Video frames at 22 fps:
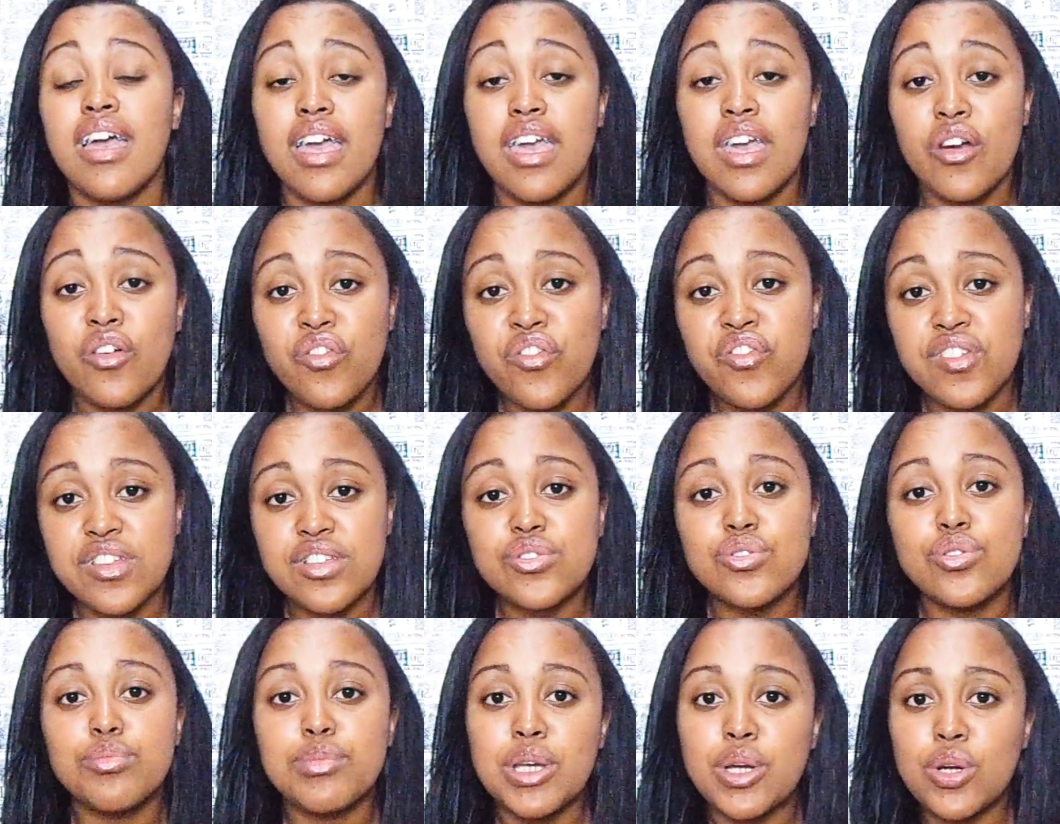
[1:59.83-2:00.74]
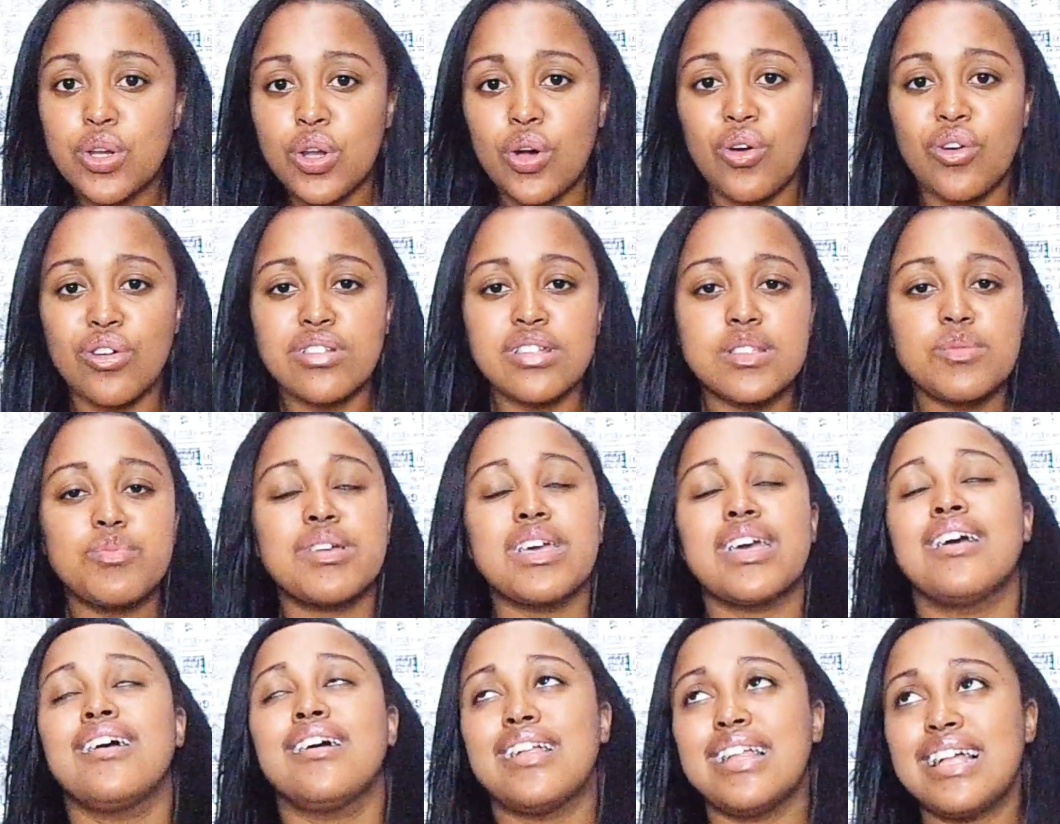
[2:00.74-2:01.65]
Eu fiz no micro-ondas,
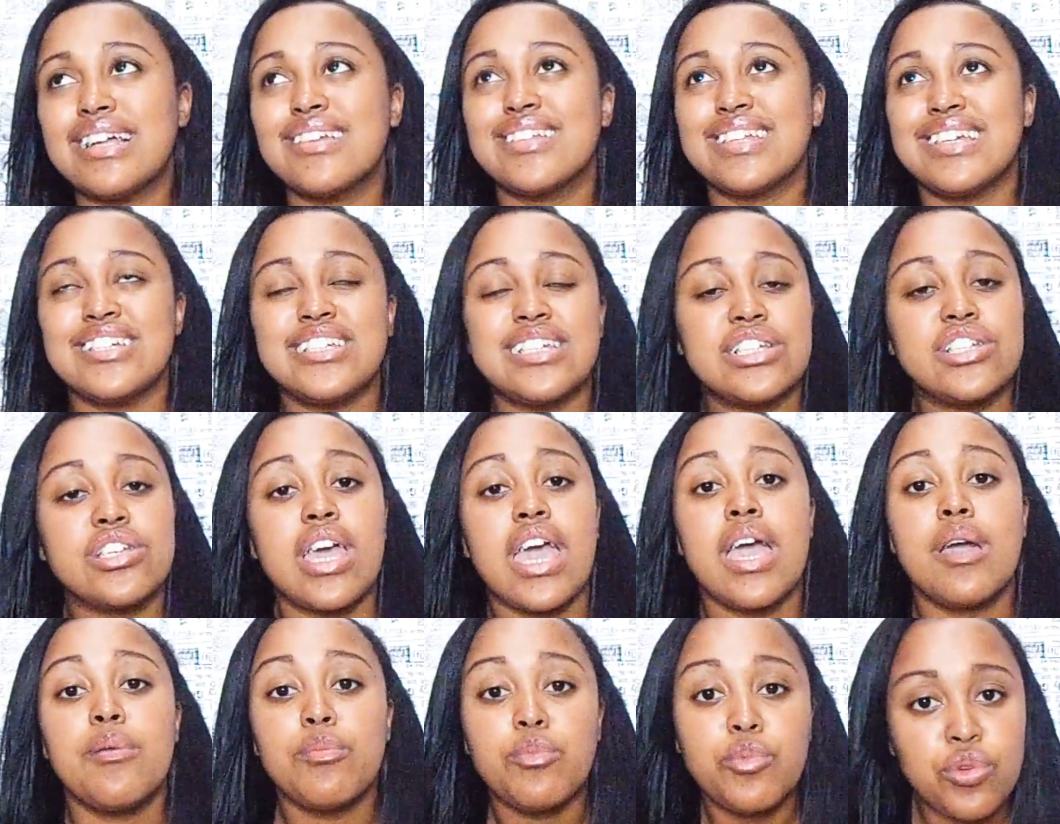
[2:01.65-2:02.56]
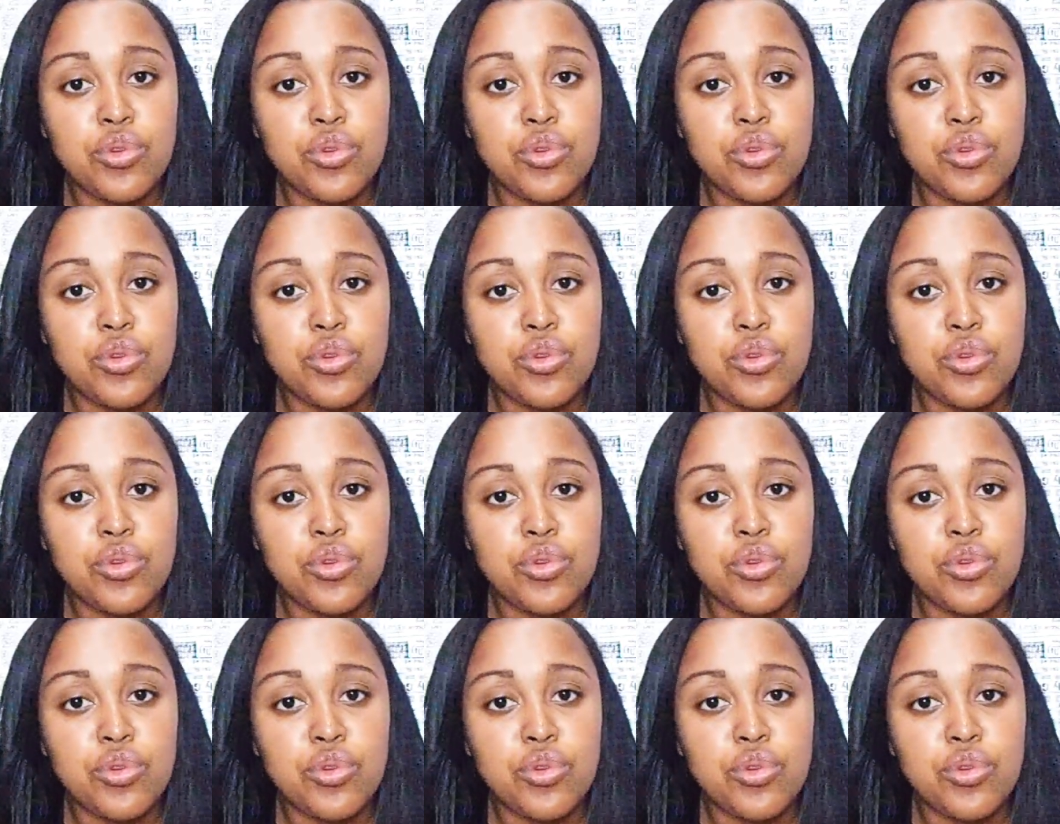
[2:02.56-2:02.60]
porque, claro, né, gente, é